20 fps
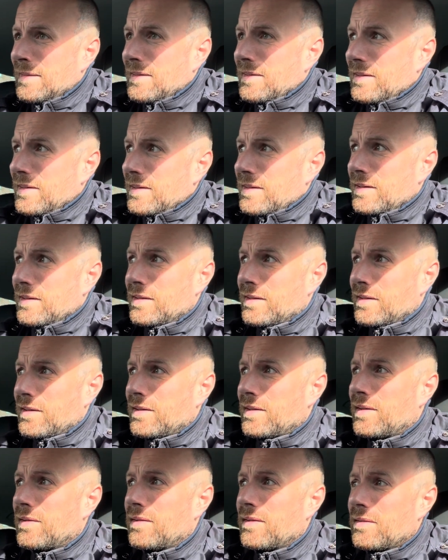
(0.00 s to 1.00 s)
äh, äh
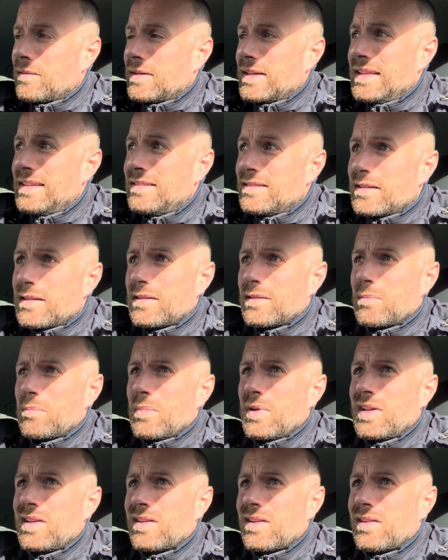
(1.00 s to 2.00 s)
ist
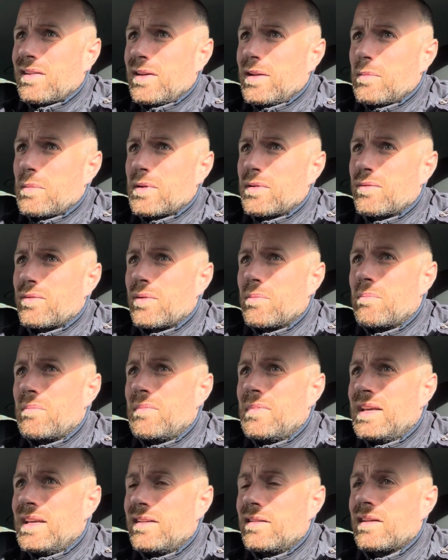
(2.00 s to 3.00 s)
Peter Knebel für
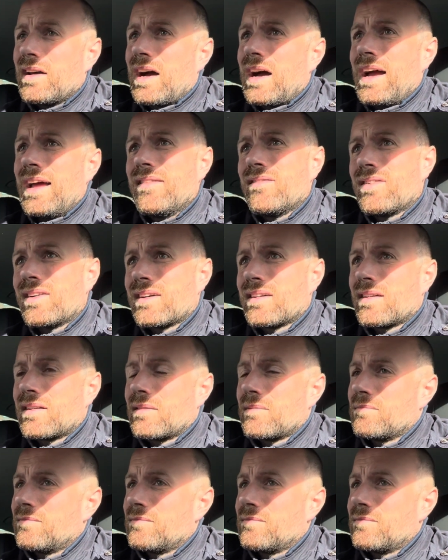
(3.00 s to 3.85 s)
mich einfach,